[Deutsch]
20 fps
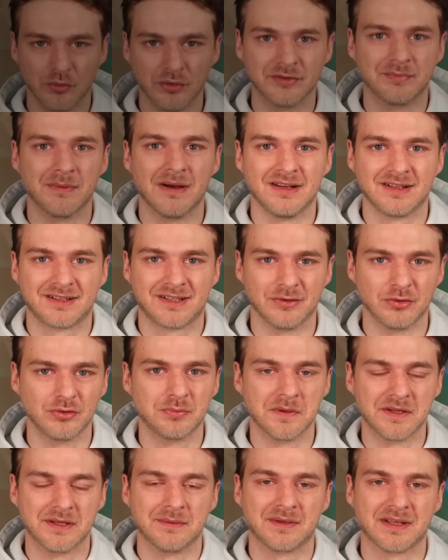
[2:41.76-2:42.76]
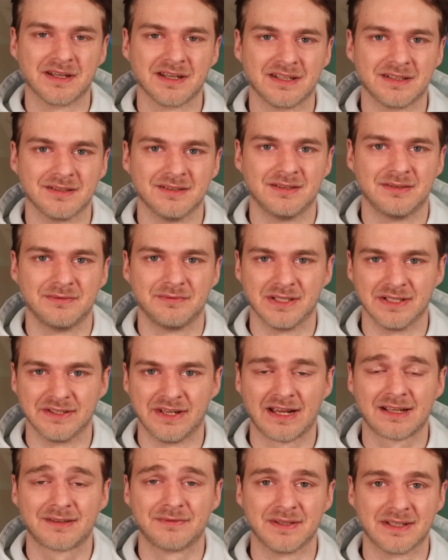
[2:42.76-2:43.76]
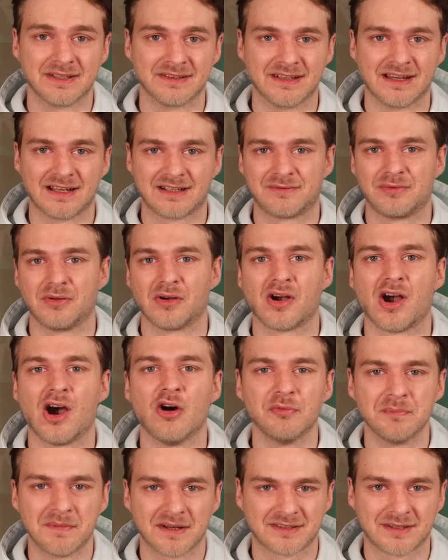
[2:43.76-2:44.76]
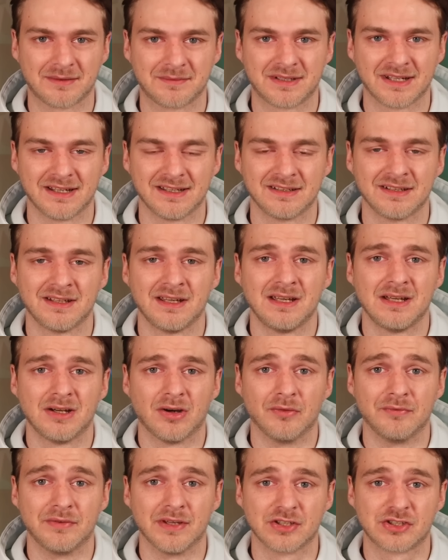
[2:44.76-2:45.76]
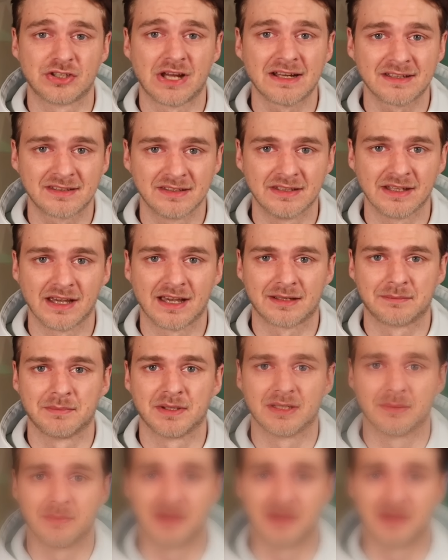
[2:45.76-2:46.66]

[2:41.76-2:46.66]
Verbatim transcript: nun ist mal genug mit dem Gerede. Vielen Dank, wie gesagt, für eure Aufmerksamkeit und wir starten direkt mit